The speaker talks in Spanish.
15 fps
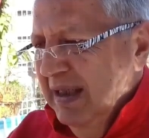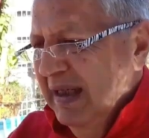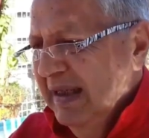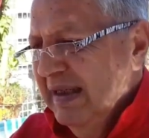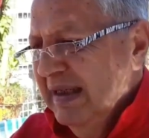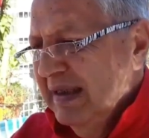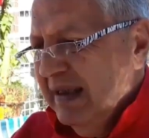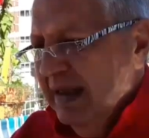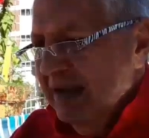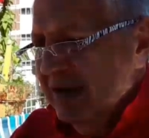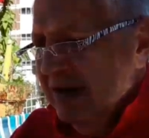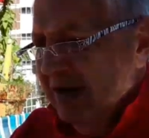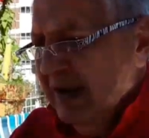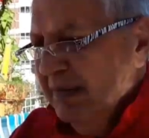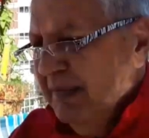en el
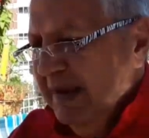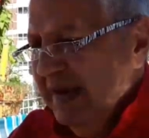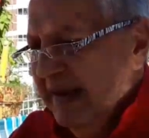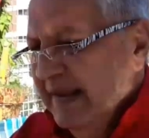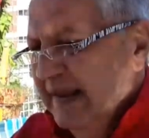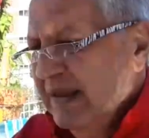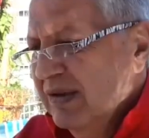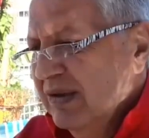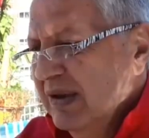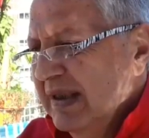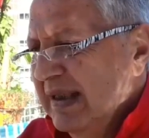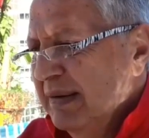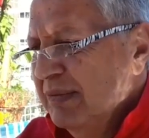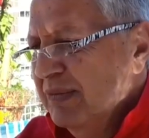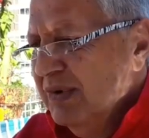tradicional mañanero
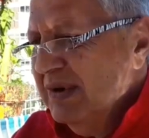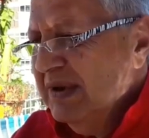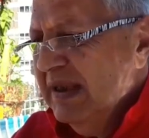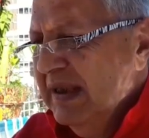quedamos.